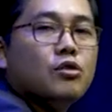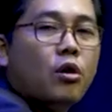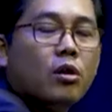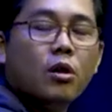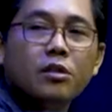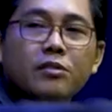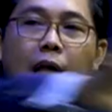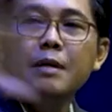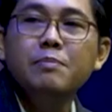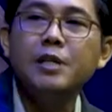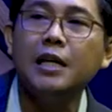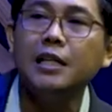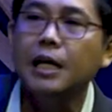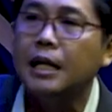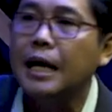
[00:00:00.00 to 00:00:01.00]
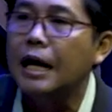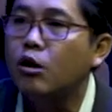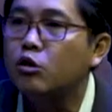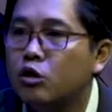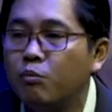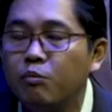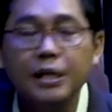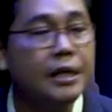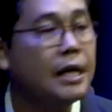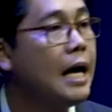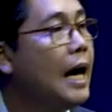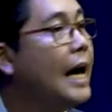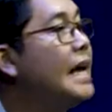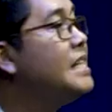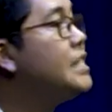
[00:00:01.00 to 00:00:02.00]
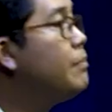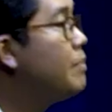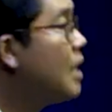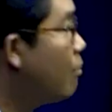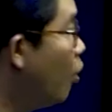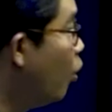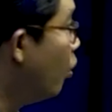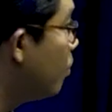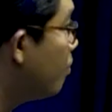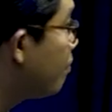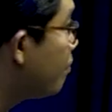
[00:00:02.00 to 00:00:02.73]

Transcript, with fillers: sọc đỏ tây xanh tiết đại nô chum vĩnh Egypt thằng mù